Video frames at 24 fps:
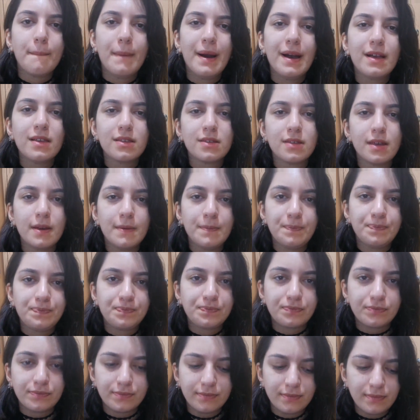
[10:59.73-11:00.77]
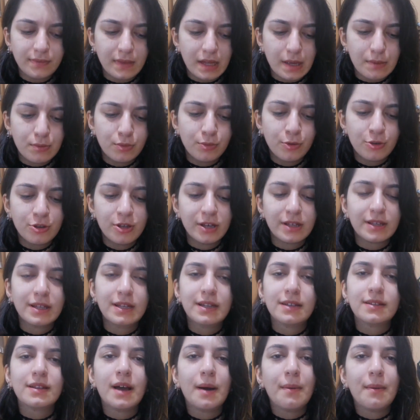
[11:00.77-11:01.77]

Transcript: bence böcekleri